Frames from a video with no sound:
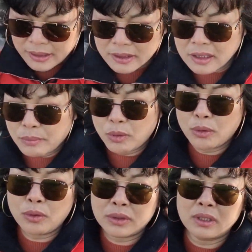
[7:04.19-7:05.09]
ถือคู่
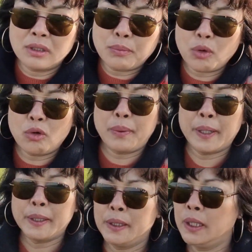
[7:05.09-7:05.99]
ถือคู่เพิ่
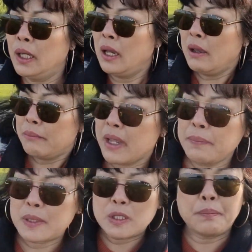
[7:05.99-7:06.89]
นมี
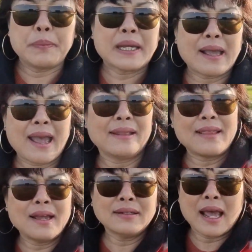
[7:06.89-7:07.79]
ประสบการณ์
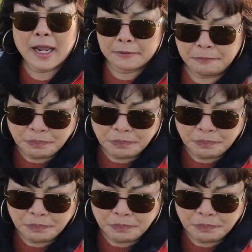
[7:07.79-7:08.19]
ทั้งด้าน